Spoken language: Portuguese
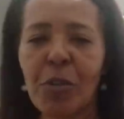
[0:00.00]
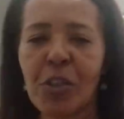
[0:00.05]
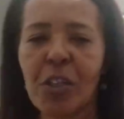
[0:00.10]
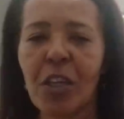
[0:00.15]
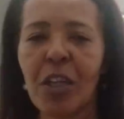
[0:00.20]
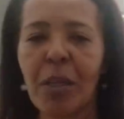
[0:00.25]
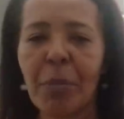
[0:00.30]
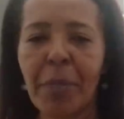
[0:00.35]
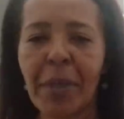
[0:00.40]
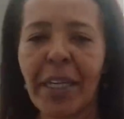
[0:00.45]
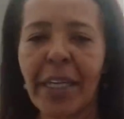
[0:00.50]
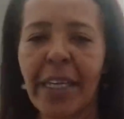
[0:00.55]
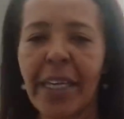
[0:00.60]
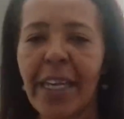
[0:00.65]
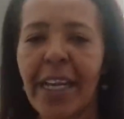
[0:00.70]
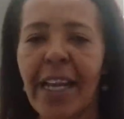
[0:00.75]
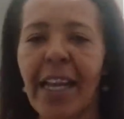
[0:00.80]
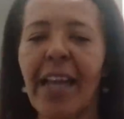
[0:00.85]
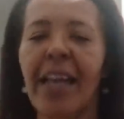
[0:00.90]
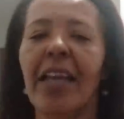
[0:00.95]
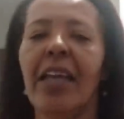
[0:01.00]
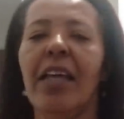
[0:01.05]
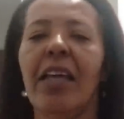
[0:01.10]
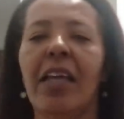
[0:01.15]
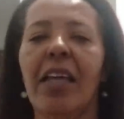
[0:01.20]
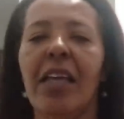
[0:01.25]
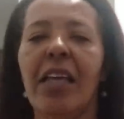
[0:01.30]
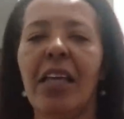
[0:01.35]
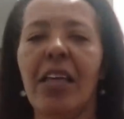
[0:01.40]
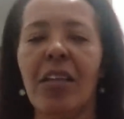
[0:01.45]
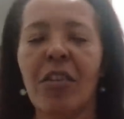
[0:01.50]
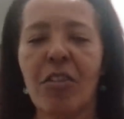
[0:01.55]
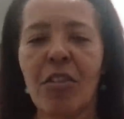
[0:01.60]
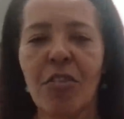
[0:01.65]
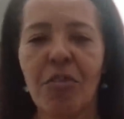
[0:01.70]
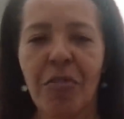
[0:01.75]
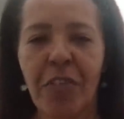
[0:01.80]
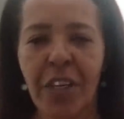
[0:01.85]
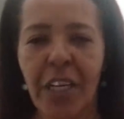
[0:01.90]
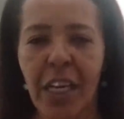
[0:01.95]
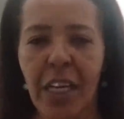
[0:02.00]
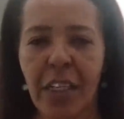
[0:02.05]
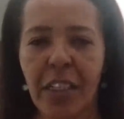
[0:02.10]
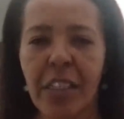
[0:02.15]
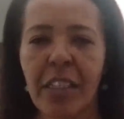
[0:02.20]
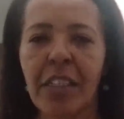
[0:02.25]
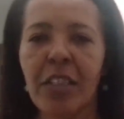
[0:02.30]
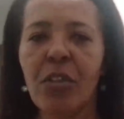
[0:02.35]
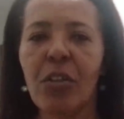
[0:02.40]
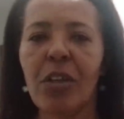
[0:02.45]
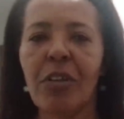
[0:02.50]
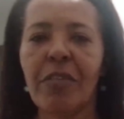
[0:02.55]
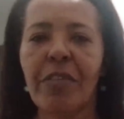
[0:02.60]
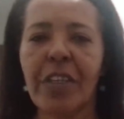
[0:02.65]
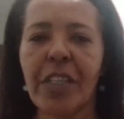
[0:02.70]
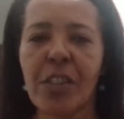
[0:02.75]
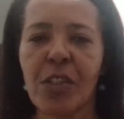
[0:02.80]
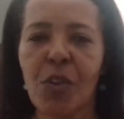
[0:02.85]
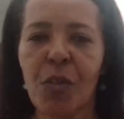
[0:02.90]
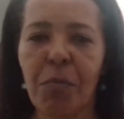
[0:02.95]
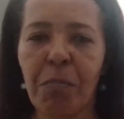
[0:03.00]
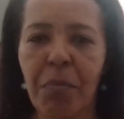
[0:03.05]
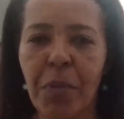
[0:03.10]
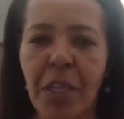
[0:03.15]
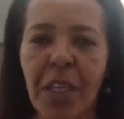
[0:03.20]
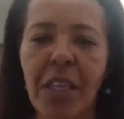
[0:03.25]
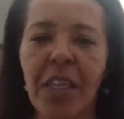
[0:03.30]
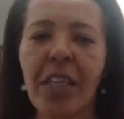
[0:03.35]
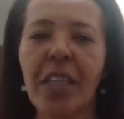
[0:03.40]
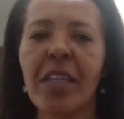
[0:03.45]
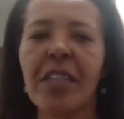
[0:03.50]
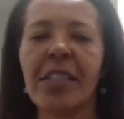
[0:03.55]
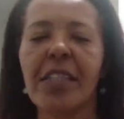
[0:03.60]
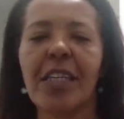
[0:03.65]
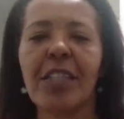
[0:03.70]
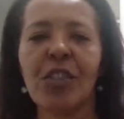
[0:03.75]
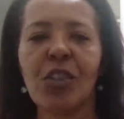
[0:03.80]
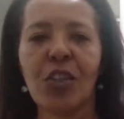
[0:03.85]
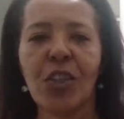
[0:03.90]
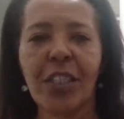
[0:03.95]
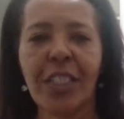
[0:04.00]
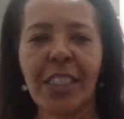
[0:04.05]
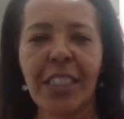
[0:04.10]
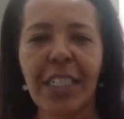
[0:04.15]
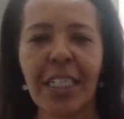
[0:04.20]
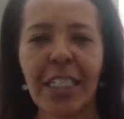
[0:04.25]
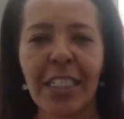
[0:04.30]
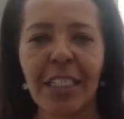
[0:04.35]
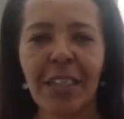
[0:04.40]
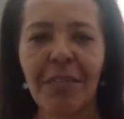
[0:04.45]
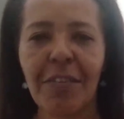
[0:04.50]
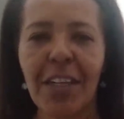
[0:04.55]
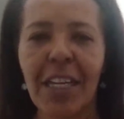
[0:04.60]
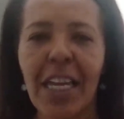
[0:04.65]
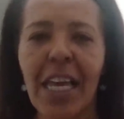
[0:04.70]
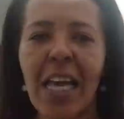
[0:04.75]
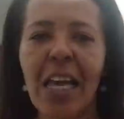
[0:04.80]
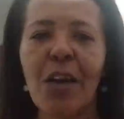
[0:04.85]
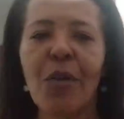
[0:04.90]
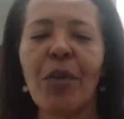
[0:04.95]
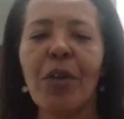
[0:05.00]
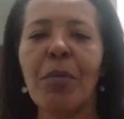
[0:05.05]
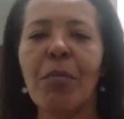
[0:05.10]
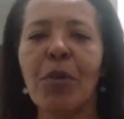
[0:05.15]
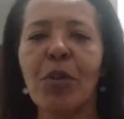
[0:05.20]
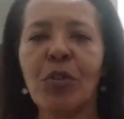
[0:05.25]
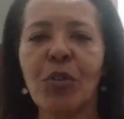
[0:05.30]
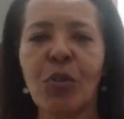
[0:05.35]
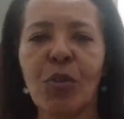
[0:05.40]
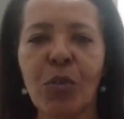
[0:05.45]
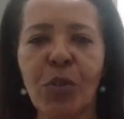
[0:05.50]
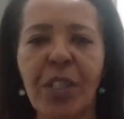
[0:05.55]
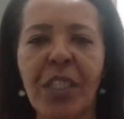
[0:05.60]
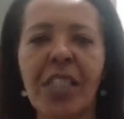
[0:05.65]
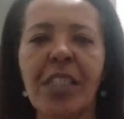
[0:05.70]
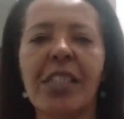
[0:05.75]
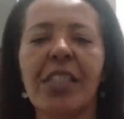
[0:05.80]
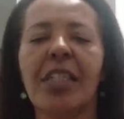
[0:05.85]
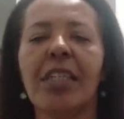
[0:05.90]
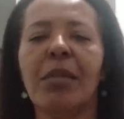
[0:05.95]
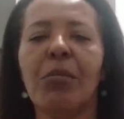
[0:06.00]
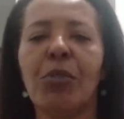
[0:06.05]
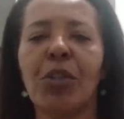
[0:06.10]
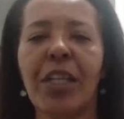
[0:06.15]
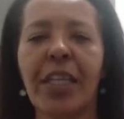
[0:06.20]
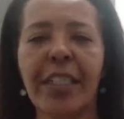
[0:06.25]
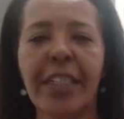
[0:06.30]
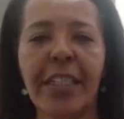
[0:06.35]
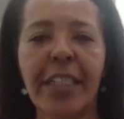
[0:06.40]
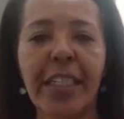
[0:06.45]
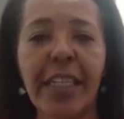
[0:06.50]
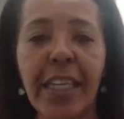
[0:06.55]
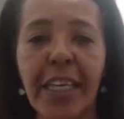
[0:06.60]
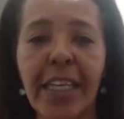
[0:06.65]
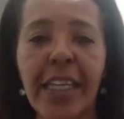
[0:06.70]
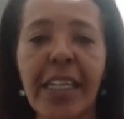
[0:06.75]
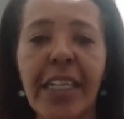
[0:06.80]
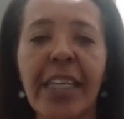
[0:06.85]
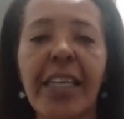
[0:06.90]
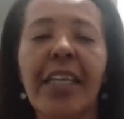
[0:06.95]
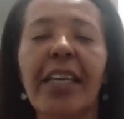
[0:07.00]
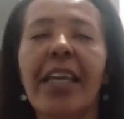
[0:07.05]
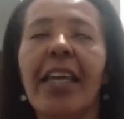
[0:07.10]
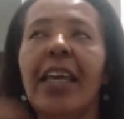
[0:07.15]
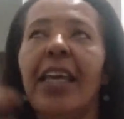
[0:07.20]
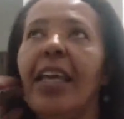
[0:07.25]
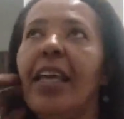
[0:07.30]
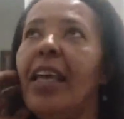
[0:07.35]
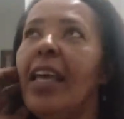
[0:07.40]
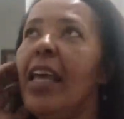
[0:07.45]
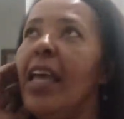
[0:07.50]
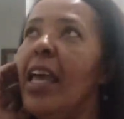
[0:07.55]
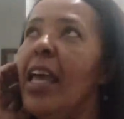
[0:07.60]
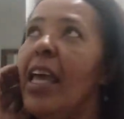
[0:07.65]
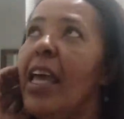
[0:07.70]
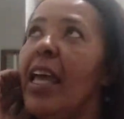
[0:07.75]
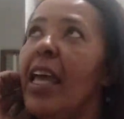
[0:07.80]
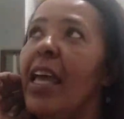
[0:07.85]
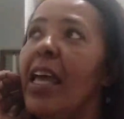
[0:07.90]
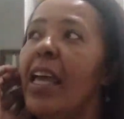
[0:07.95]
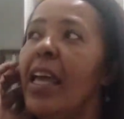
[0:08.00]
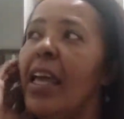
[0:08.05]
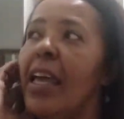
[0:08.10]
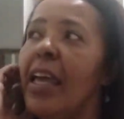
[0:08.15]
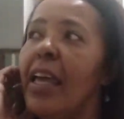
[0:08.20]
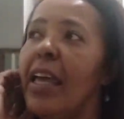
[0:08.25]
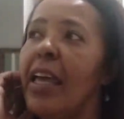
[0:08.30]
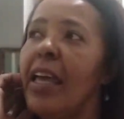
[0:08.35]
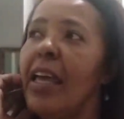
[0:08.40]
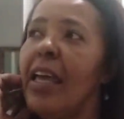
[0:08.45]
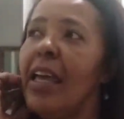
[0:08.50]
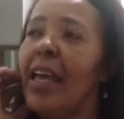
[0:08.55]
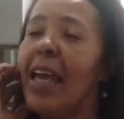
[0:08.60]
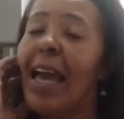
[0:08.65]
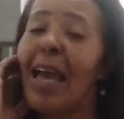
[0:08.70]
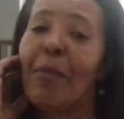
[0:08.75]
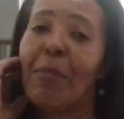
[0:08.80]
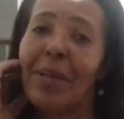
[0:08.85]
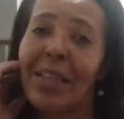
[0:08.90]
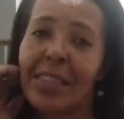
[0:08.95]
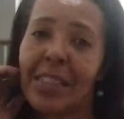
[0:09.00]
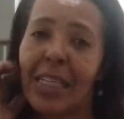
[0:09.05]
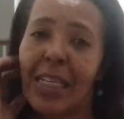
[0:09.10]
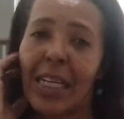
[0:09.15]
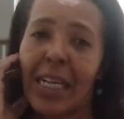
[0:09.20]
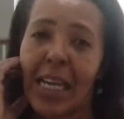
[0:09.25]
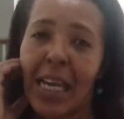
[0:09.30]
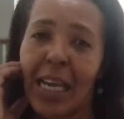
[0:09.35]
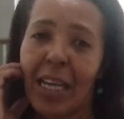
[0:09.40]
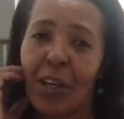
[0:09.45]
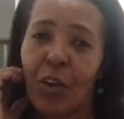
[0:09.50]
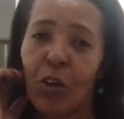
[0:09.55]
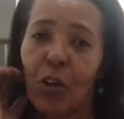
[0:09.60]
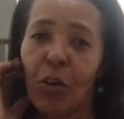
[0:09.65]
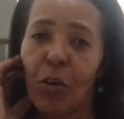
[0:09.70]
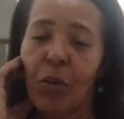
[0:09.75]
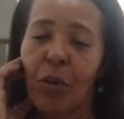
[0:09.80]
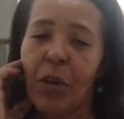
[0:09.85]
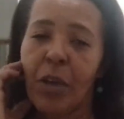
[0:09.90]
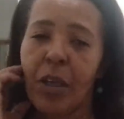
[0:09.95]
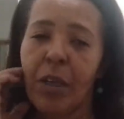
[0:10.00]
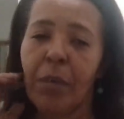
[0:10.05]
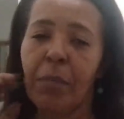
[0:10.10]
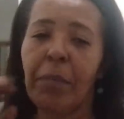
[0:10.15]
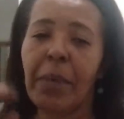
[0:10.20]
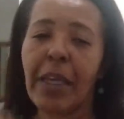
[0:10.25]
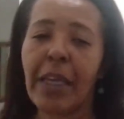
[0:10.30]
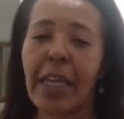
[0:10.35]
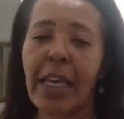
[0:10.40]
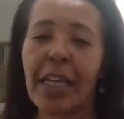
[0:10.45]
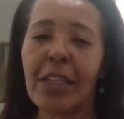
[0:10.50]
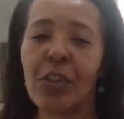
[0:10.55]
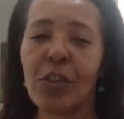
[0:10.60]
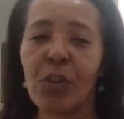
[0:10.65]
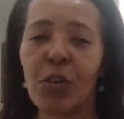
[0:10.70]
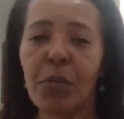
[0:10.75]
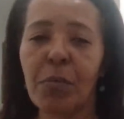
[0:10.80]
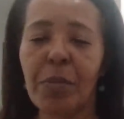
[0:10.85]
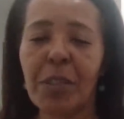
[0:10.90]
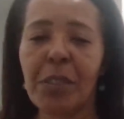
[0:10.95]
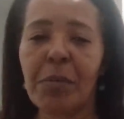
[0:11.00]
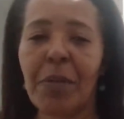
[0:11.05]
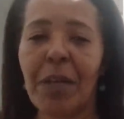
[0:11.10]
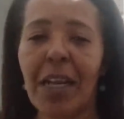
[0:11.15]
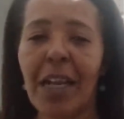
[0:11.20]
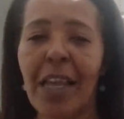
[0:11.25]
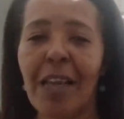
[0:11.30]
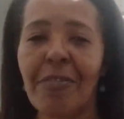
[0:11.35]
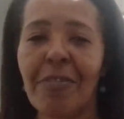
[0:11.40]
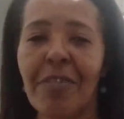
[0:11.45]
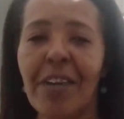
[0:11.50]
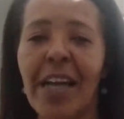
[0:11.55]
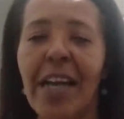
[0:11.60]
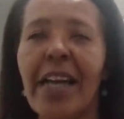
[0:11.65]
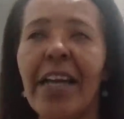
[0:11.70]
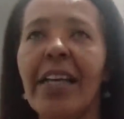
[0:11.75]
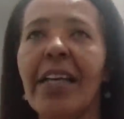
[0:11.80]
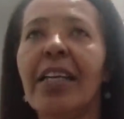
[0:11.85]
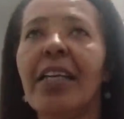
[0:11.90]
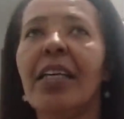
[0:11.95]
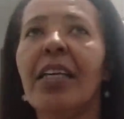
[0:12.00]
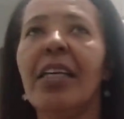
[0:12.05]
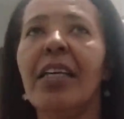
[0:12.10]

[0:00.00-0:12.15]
meu celular para carregar. A gente foi na Ana, eu levei as roupinhas, a sogra dela tava lá, o irmão do Luiz, a namorada dele. É, aí passei na Carol, peguei as roupas para lavar.